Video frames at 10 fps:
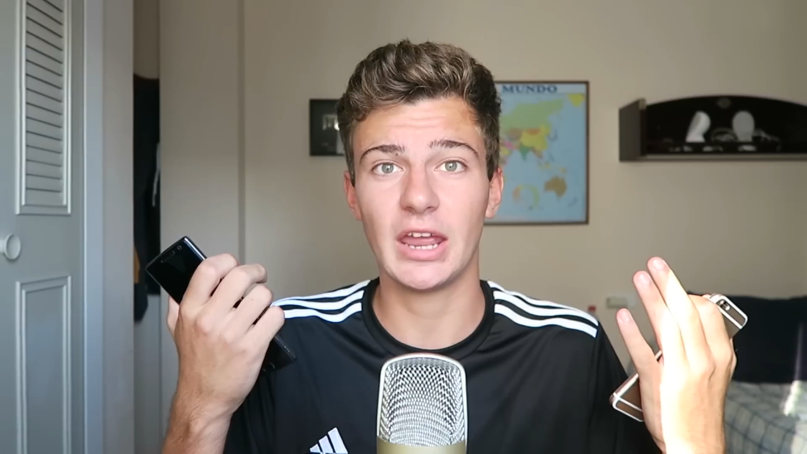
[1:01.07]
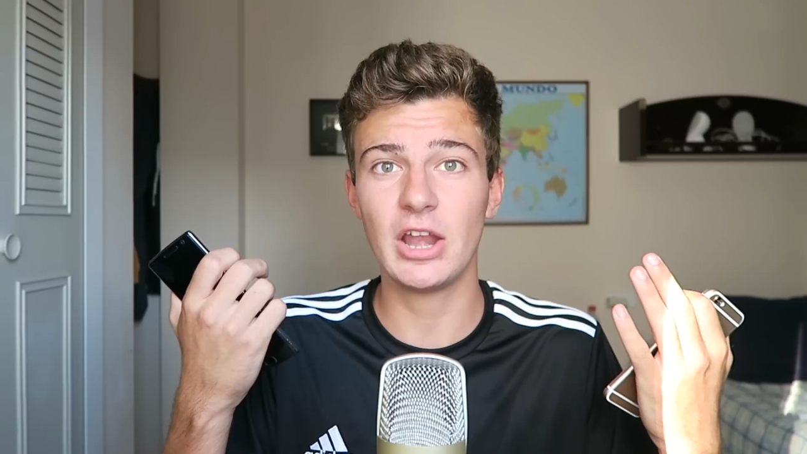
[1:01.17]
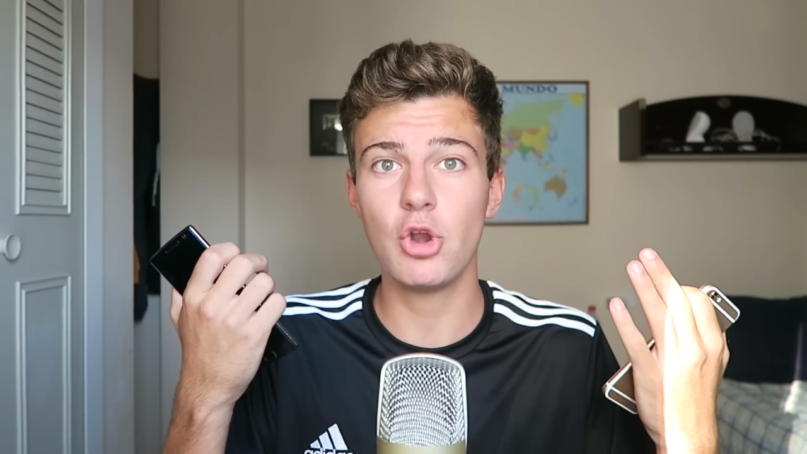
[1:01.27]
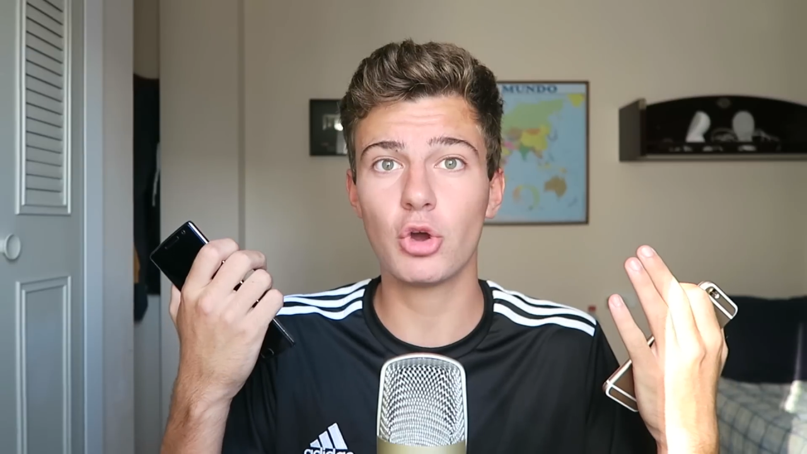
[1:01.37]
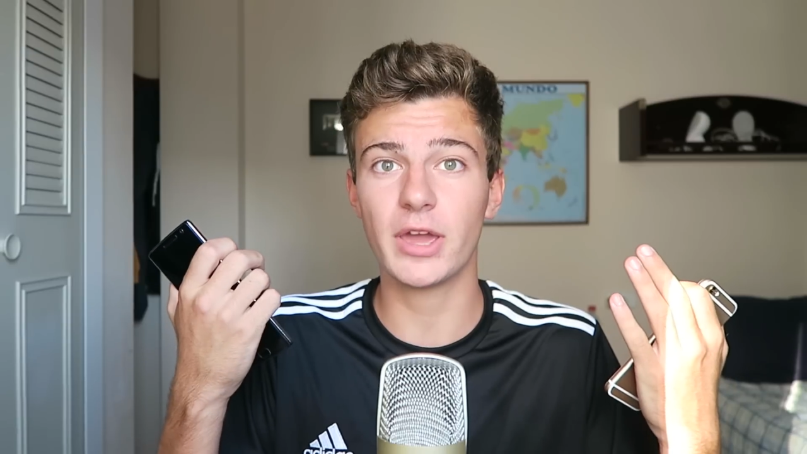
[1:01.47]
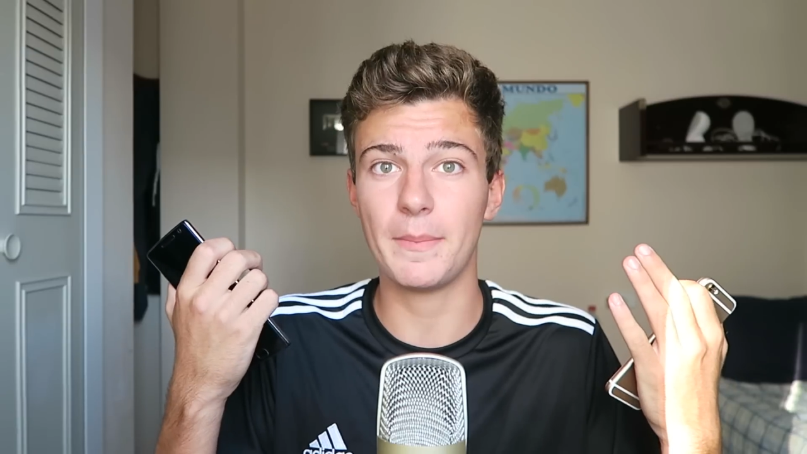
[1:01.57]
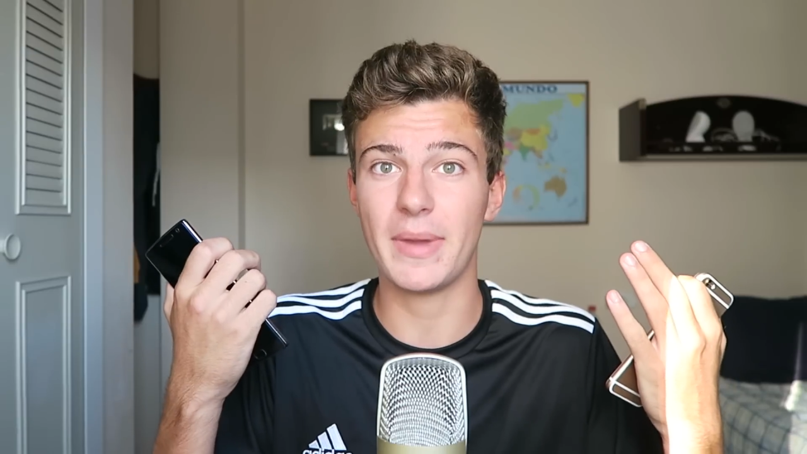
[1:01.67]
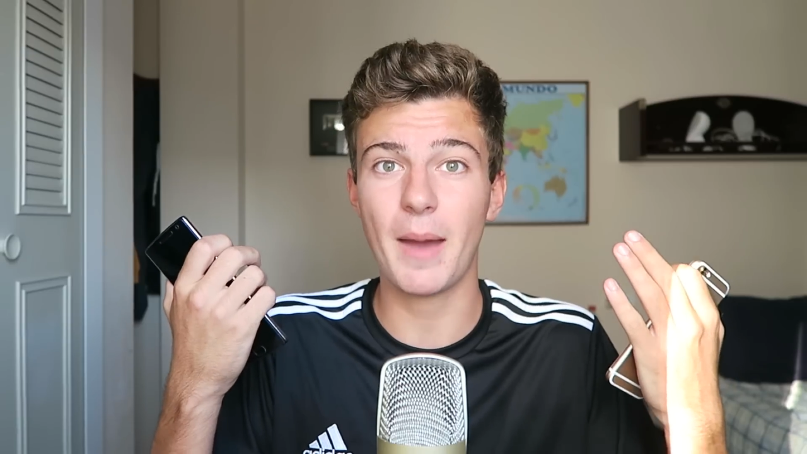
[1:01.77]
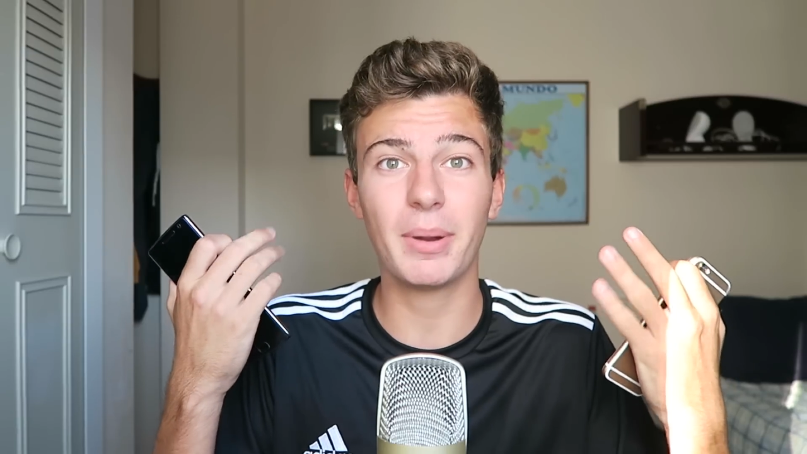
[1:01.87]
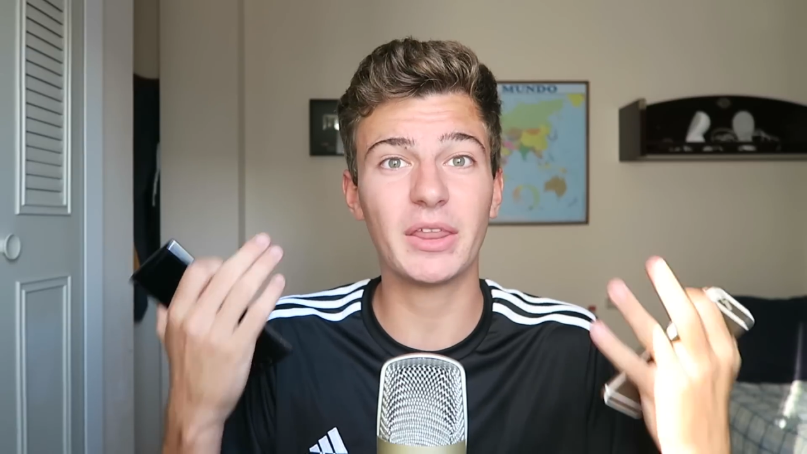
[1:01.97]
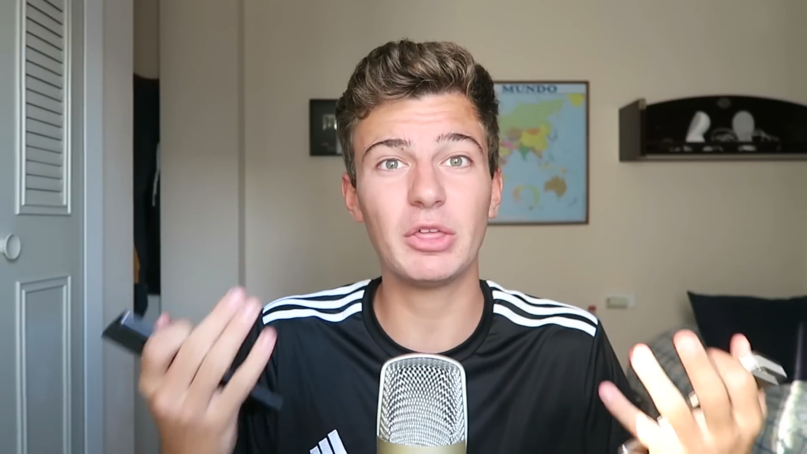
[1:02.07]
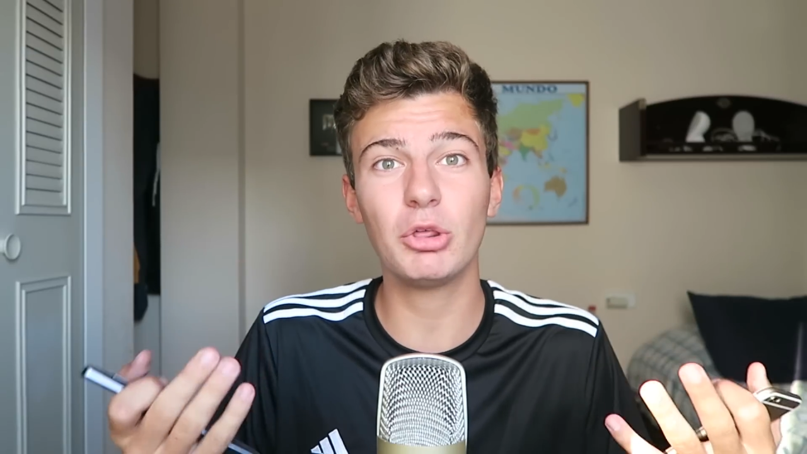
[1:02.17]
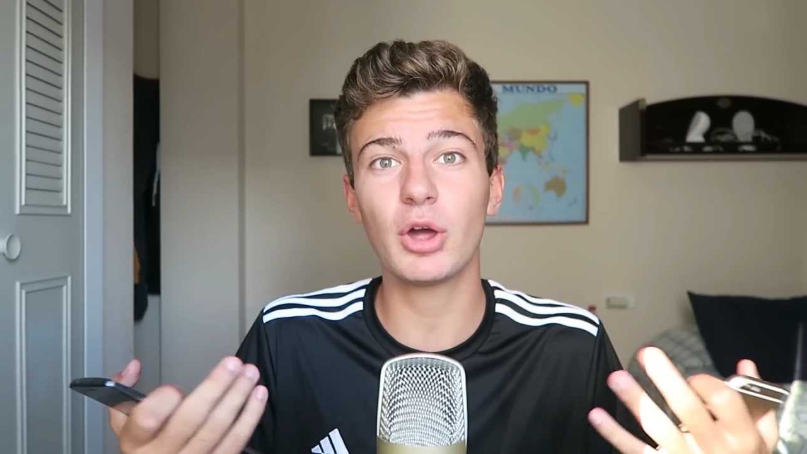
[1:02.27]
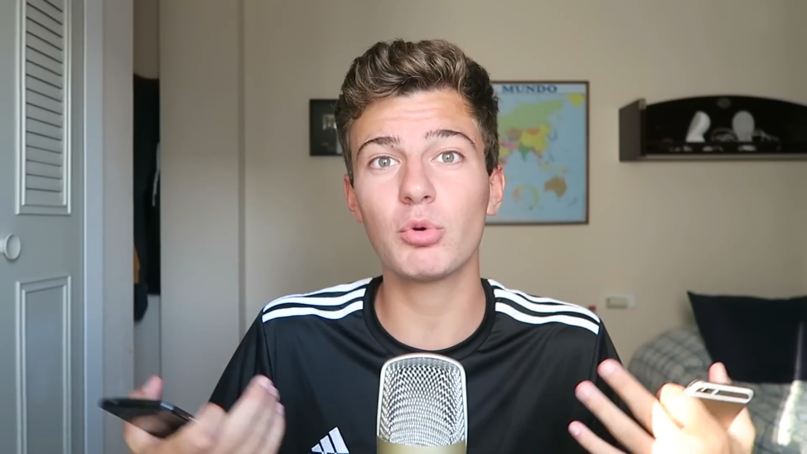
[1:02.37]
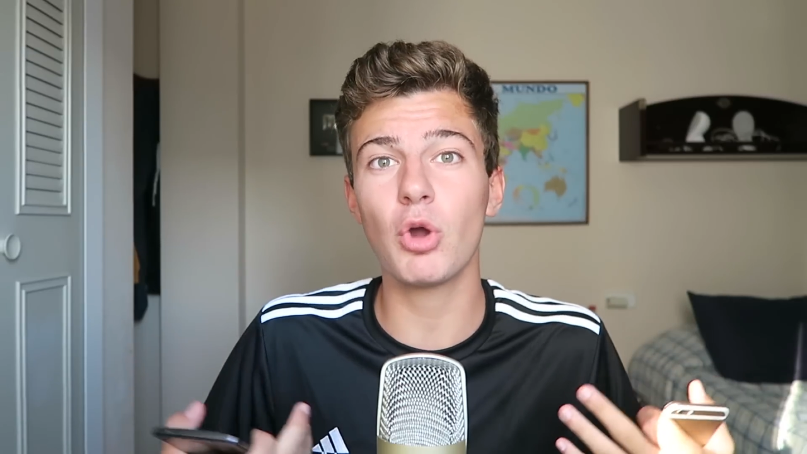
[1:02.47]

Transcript: qué es lo que me ha parecido dar